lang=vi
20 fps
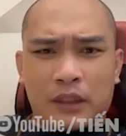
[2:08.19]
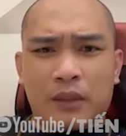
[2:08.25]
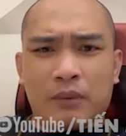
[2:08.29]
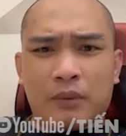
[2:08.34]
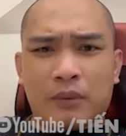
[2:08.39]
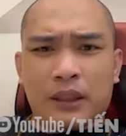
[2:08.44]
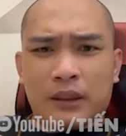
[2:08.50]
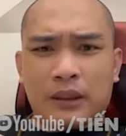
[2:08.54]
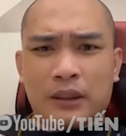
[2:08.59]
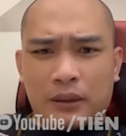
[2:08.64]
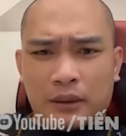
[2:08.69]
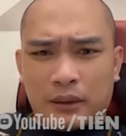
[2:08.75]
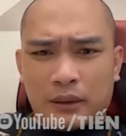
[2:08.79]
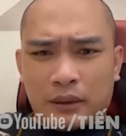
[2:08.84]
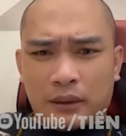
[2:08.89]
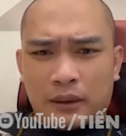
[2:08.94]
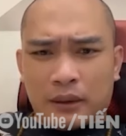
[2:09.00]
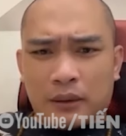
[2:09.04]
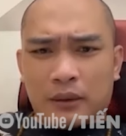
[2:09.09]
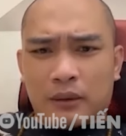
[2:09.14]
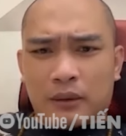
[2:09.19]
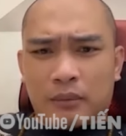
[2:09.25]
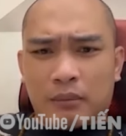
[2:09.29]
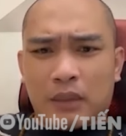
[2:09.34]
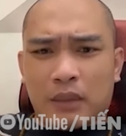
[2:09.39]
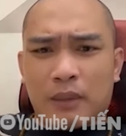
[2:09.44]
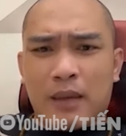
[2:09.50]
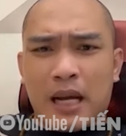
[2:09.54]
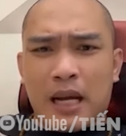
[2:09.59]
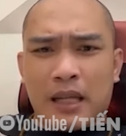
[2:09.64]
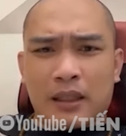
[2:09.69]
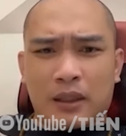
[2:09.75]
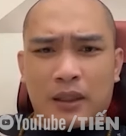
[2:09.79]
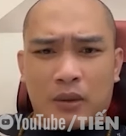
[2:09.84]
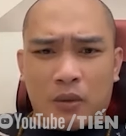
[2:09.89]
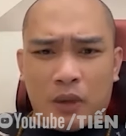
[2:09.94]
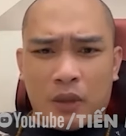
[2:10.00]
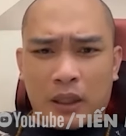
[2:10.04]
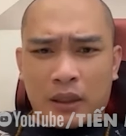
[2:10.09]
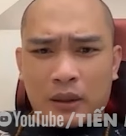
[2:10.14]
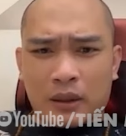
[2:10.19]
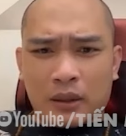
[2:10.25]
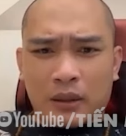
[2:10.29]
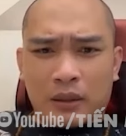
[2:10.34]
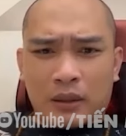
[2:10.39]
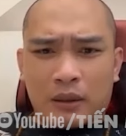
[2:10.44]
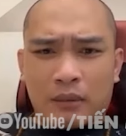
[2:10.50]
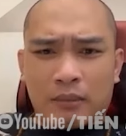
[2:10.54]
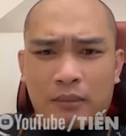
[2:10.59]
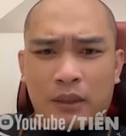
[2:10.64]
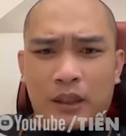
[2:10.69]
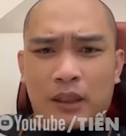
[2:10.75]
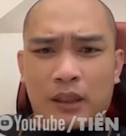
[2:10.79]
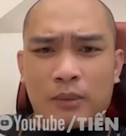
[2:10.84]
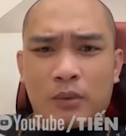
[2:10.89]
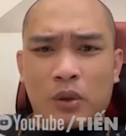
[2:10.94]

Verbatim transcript: ông đĩnh 13 người con bị cướp